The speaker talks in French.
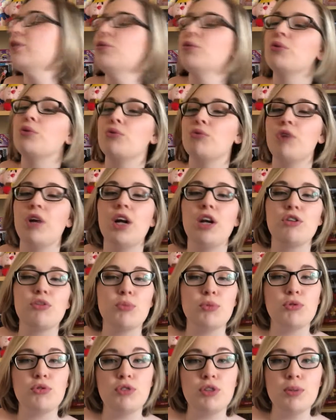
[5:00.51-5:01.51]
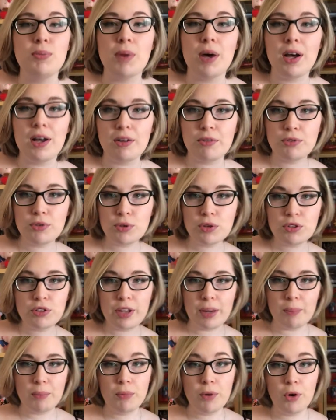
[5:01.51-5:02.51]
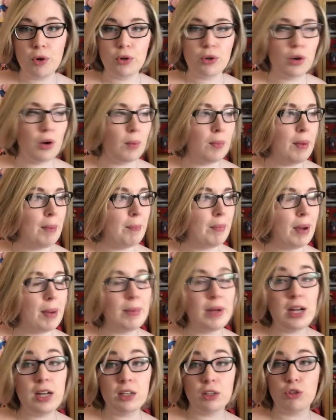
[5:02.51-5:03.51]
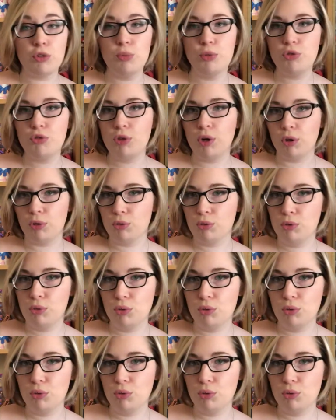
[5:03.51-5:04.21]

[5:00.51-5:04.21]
Donc voilà, je me suis dit, bah vu que ça me manque quand même pas mal et que je me suis rendu